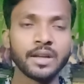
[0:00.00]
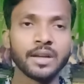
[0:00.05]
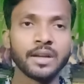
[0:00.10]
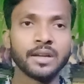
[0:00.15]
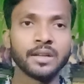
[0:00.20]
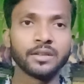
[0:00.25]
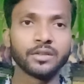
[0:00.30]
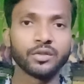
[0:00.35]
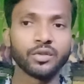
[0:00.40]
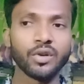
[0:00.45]

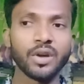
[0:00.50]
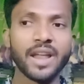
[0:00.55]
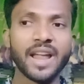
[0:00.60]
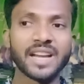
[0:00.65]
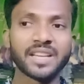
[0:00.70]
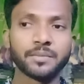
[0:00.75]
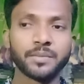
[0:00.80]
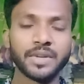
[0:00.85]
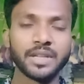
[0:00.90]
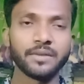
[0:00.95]
तो
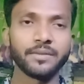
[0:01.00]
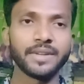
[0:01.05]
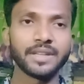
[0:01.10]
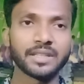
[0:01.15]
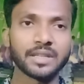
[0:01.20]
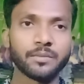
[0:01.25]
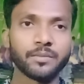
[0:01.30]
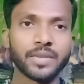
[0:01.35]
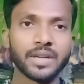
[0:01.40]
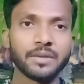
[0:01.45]
बीज
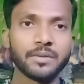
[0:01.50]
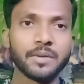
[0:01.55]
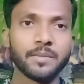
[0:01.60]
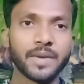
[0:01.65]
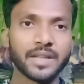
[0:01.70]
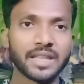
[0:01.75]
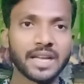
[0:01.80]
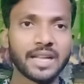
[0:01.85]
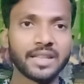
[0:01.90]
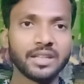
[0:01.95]
कंपनी में
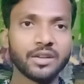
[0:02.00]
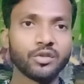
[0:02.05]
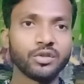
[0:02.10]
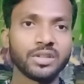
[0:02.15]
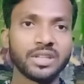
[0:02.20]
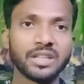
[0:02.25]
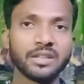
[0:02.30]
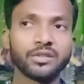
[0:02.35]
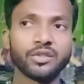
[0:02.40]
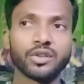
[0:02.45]
बता दिया हूँ
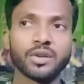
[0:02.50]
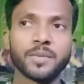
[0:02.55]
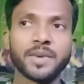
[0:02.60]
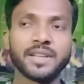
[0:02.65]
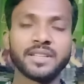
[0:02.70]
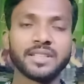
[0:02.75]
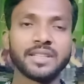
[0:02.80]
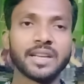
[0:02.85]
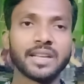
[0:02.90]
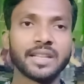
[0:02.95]
तीन डॉक्यूमेंट
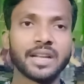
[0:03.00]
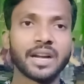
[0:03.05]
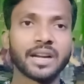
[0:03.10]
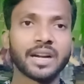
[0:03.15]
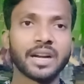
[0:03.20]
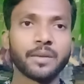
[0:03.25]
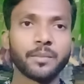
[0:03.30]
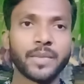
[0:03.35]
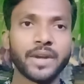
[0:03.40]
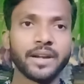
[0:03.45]
चाहिए आधार
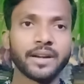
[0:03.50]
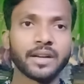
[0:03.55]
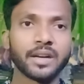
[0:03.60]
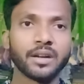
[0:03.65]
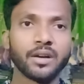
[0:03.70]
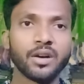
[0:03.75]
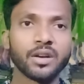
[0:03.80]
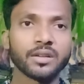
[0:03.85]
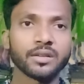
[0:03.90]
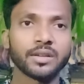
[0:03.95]
कार्ड पैन कार्ड
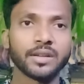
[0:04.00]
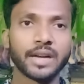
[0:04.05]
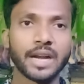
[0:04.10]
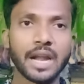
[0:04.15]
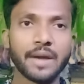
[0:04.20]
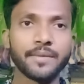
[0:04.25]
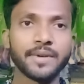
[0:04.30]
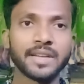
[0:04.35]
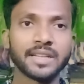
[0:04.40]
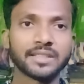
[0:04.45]
और
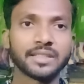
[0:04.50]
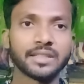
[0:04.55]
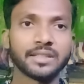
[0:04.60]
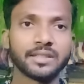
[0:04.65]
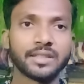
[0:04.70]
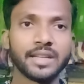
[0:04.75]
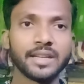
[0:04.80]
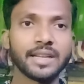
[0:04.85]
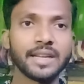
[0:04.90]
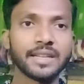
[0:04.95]
ड्राइविंग लाइसेंस
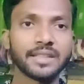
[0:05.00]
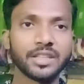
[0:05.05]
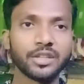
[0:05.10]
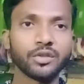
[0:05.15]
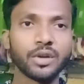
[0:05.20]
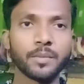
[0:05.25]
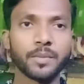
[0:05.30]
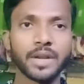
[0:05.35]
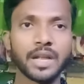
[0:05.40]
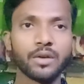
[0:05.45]
ठीक है ये तीनों
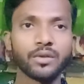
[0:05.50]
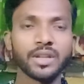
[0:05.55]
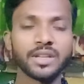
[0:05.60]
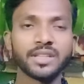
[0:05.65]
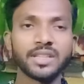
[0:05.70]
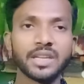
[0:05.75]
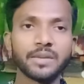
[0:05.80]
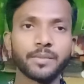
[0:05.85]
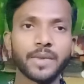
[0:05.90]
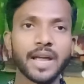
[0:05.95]
अपना होना
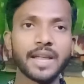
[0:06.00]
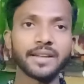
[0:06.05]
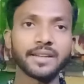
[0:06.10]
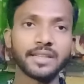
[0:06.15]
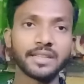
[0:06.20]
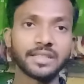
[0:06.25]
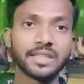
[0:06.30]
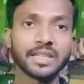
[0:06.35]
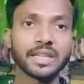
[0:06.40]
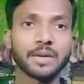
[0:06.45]
चाहिए बाइक
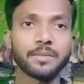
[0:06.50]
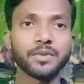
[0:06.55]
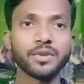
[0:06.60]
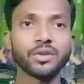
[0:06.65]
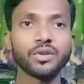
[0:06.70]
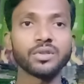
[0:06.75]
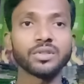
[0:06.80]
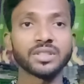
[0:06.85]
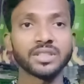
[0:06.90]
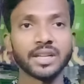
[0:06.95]
किसी का भी हो
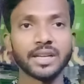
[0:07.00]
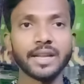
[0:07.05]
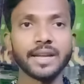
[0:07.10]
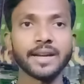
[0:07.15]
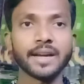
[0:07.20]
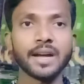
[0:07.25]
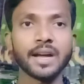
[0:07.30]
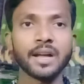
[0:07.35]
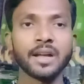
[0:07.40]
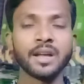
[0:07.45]

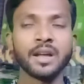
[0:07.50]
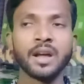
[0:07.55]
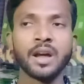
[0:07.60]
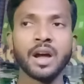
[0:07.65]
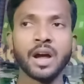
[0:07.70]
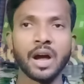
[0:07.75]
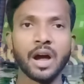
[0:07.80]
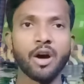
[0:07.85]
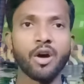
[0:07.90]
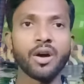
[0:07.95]
चलेगा
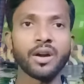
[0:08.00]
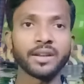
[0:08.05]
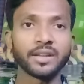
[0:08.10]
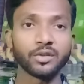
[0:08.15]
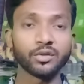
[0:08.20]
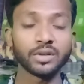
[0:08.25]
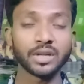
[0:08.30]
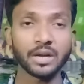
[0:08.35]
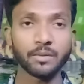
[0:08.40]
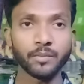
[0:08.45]
और जो
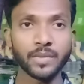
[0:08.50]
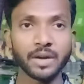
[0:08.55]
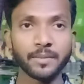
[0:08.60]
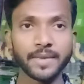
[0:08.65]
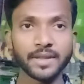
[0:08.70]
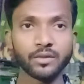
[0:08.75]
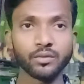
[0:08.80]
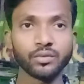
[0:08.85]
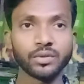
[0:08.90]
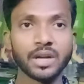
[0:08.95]
नंबर मैं
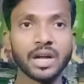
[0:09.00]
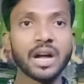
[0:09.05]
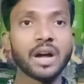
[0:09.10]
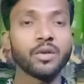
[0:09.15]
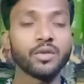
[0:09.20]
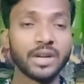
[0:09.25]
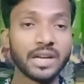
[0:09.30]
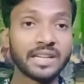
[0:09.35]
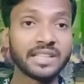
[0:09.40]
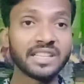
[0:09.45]
दूंगा
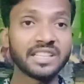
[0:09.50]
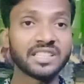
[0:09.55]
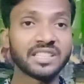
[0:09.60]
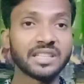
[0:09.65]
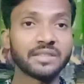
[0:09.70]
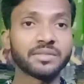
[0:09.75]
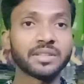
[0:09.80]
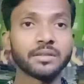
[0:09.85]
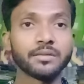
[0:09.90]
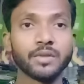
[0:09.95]
लिंक
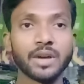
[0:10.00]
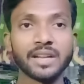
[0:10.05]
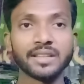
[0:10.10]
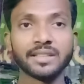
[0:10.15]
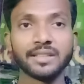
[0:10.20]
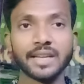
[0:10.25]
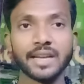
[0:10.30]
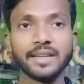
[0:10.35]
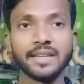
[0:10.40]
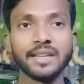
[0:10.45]
डिस्क्रिप्शन में वहाँ से
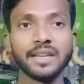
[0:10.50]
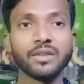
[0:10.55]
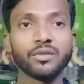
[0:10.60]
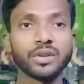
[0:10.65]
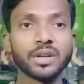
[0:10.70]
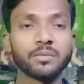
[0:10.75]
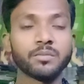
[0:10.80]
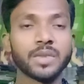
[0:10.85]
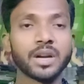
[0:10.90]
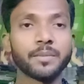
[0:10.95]
जाइए वो
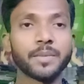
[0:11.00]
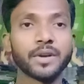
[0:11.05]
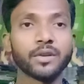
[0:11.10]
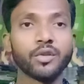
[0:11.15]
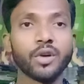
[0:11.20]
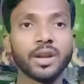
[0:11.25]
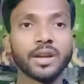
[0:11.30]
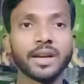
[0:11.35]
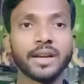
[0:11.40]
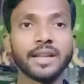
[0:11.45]
नंबर पे
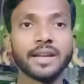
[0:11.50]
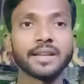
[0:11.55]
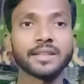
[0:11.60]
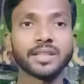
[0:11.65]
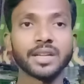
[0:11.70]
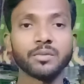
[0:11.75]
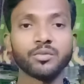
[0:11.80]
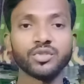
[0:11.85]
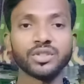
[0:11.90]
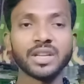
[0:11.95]
कॉल करिएगा सर
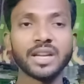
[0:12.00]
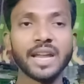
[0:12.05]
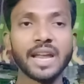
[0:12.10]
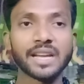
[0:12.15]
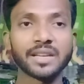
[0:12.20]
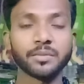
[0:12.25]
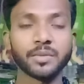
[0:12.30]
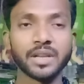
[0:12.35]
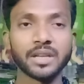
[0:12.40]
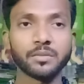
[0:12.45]
मुझे
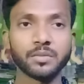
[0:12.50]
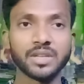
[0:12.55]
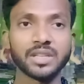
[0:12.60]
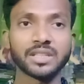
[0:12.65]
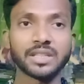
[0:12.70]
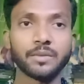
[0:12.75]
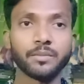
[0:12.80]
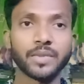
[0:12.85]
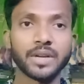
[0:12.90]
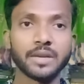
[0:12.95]
एक्सप्रेस बीज
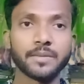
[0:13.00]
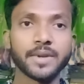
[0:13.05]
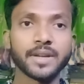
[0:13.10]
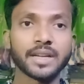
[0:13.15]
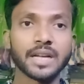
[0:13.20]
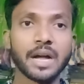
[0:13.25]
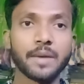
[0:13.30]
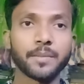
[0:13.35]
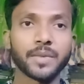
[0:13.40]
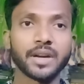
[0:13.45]
कंपनी में
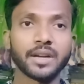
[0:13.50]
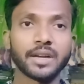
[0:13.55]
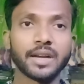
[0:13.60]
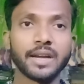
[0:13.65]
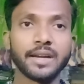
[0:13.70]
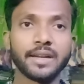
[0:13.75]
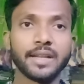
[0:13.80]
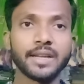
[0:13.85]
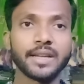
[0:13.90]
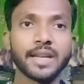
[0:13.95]
काम करना है
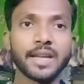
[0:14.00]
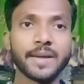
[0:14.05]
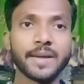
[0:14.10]
ठीक है